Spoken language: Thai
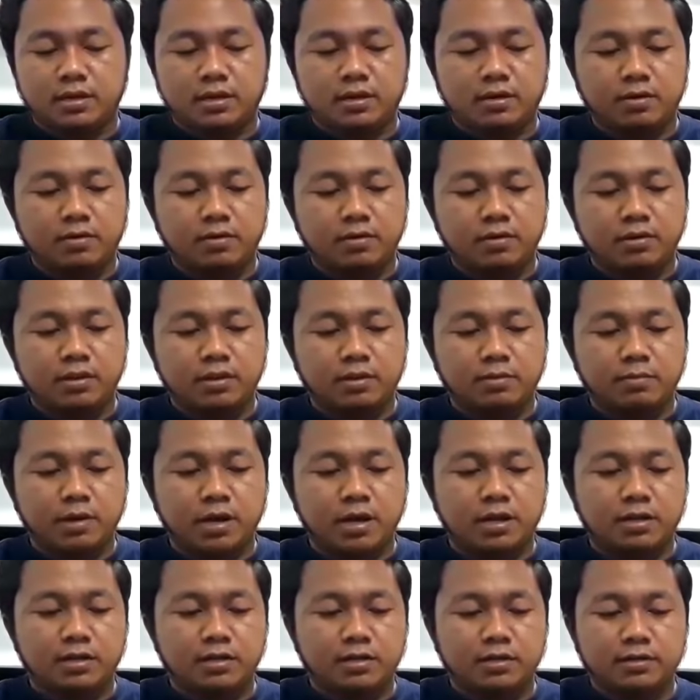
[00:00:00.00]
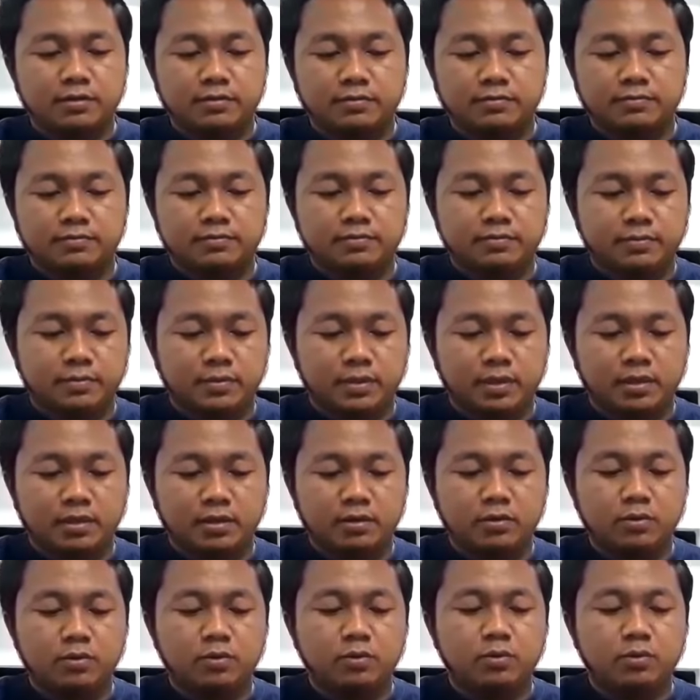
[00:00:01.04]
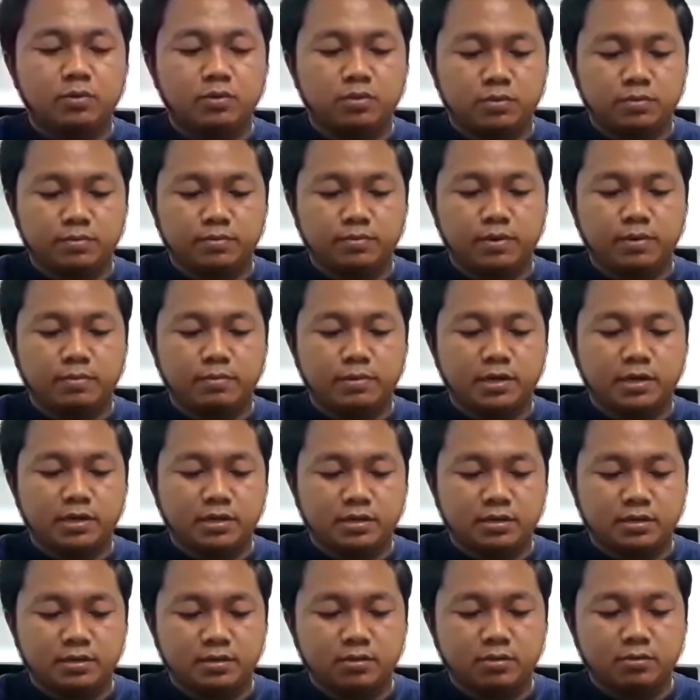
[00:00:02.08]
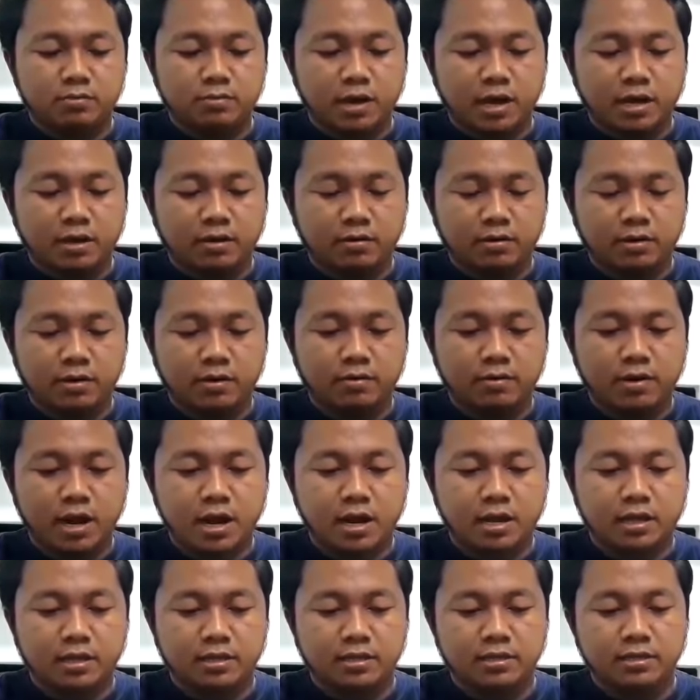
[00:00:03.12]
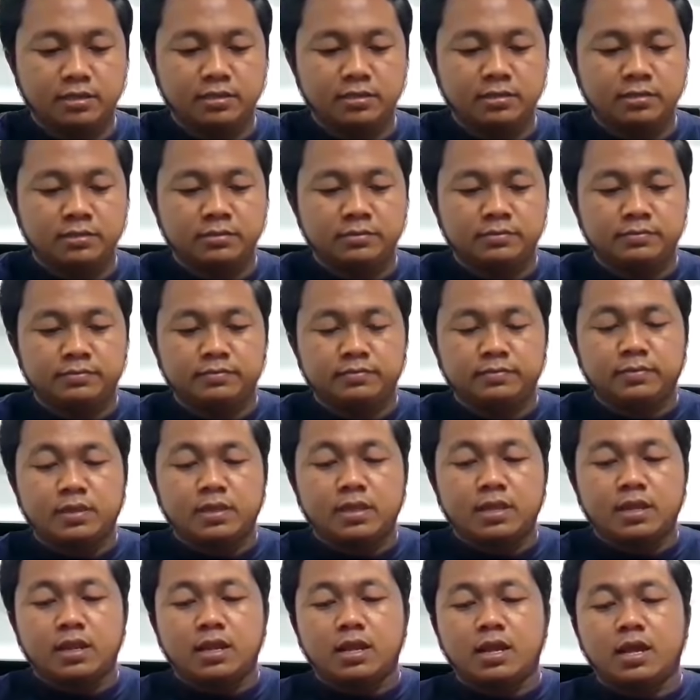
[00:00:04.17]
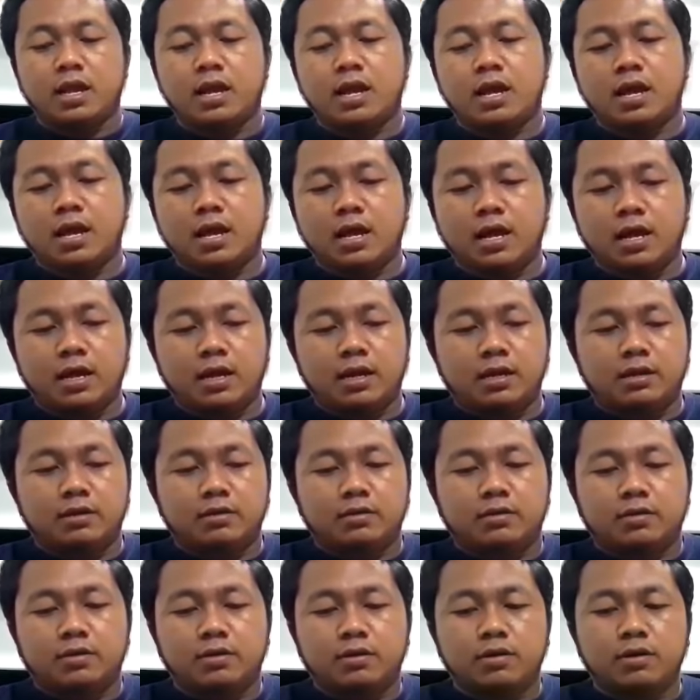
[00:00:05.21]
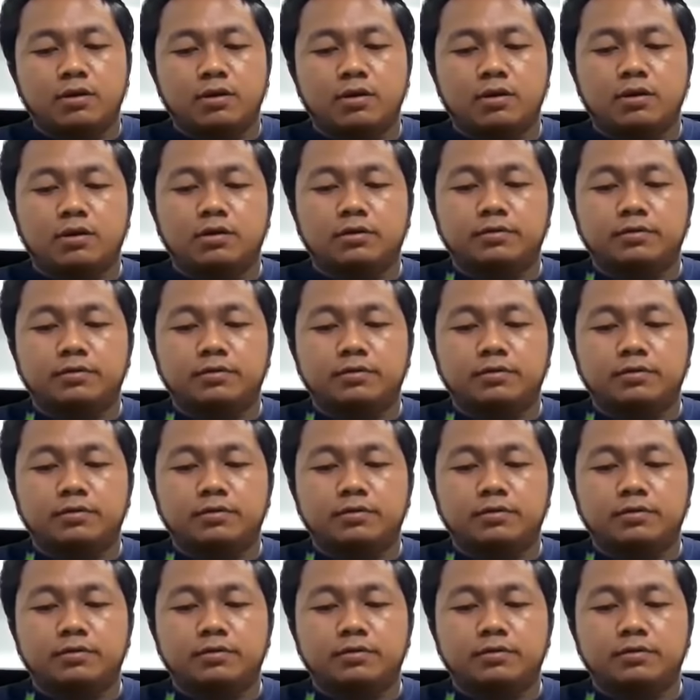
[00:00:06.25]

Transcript: เราก็สามารถดูประเมินต้นไม้ของเราได้อ่าแล้วก็